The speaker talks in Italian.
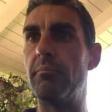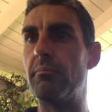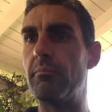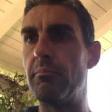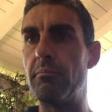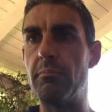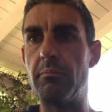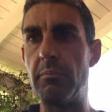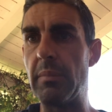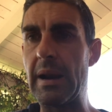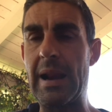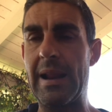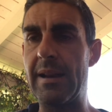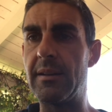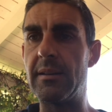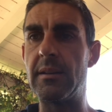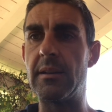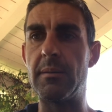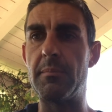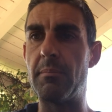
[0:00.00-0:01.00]

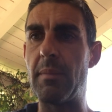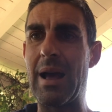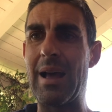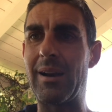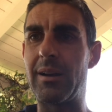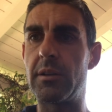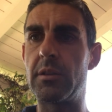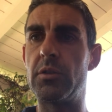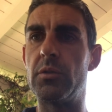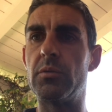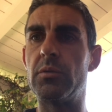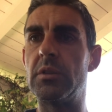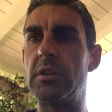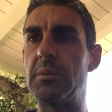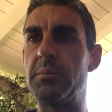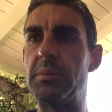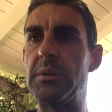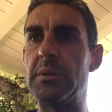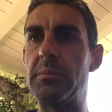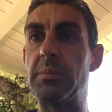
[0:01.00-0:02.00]
brand, marchio di
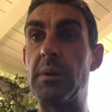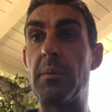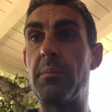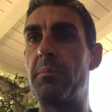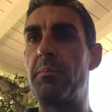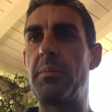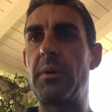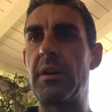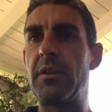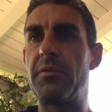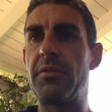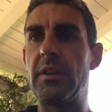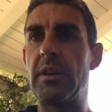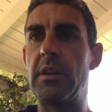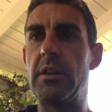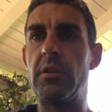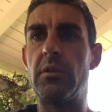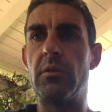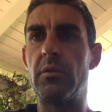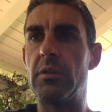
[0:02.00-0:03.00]
pipe
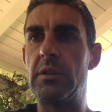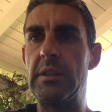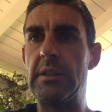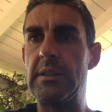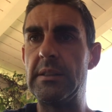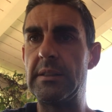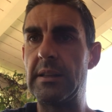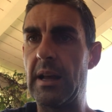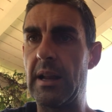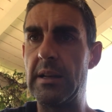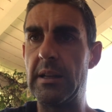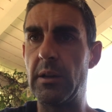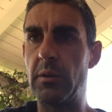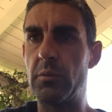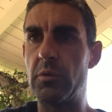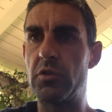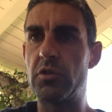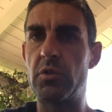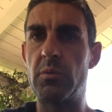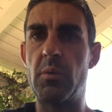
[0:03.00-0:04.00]
preferito in Italia in
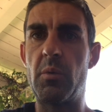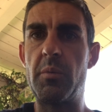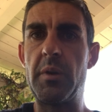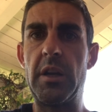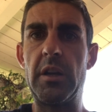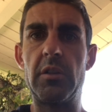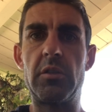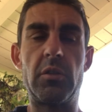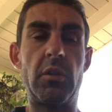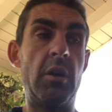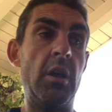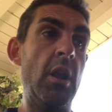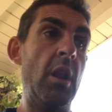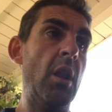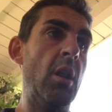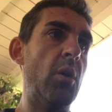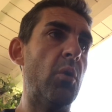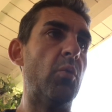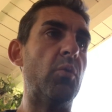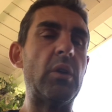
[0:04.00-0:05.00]
questo momento,
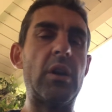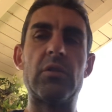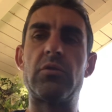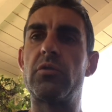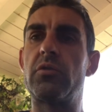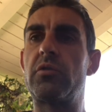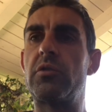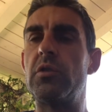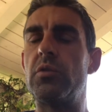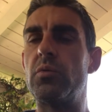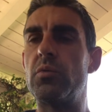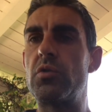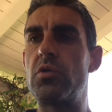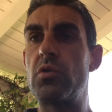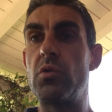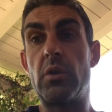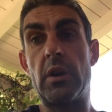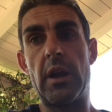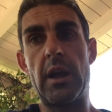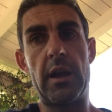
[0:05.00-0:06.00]
una
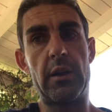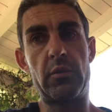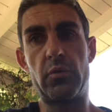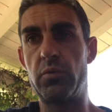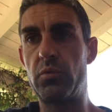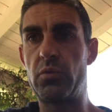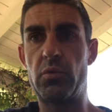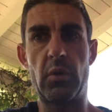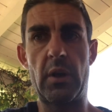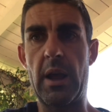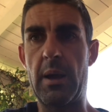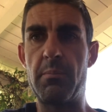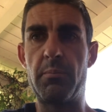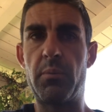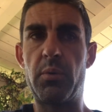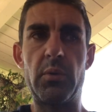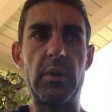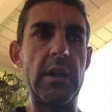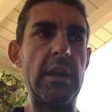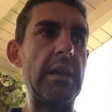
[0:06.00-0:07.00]
sostituzione a tutto
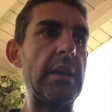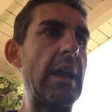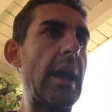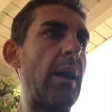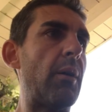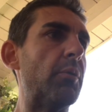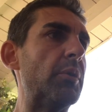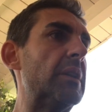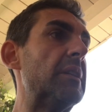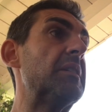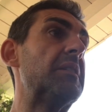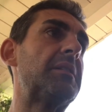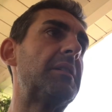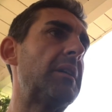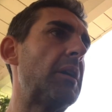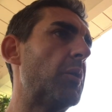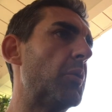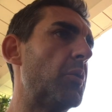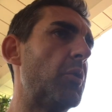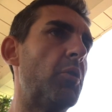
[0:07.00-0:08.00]
campo dei Gawit
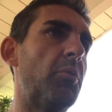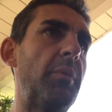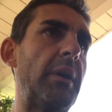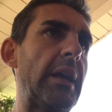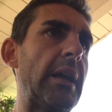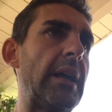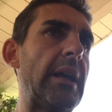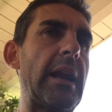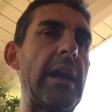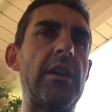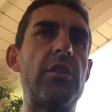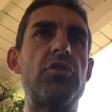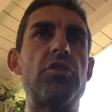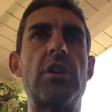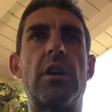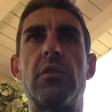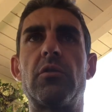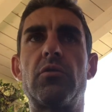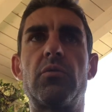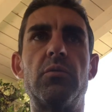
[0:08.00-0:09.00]
secondo me
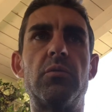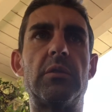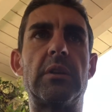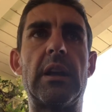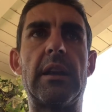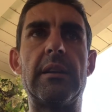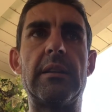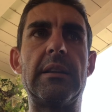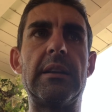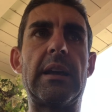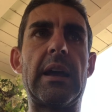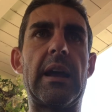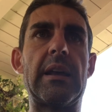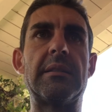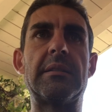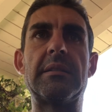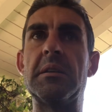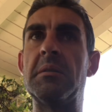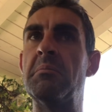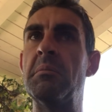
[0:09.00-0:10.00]
egregia su tanti
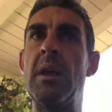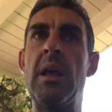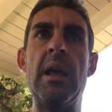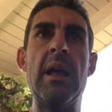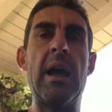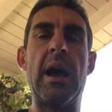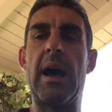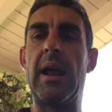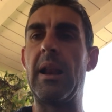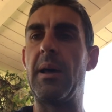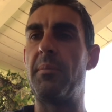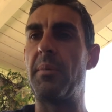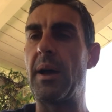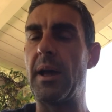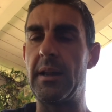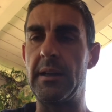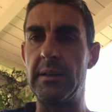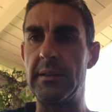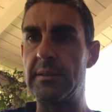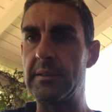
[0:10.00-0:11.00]
casi alla
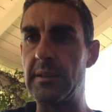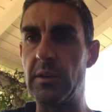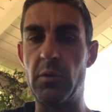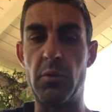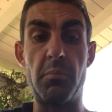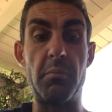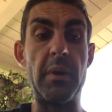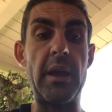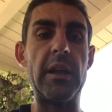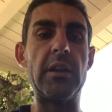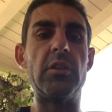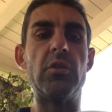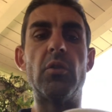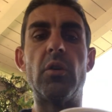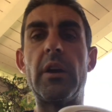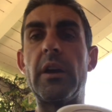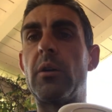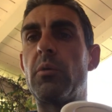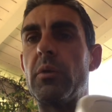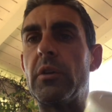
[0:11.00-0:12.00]
pari se non meglio
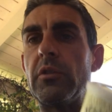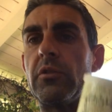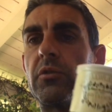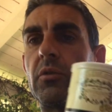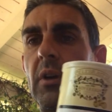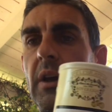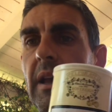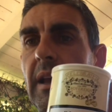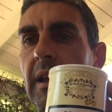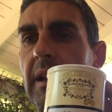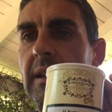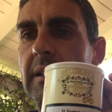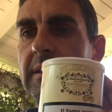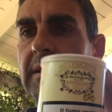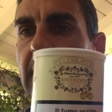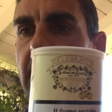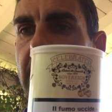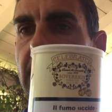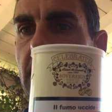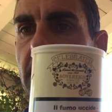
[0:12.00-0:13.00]
e questo è
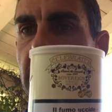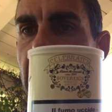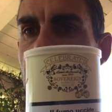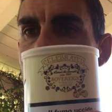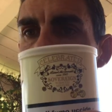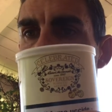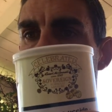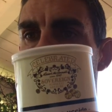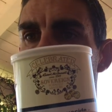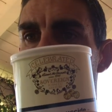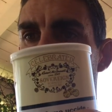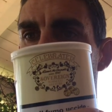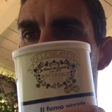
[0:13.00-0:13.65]
esattamente un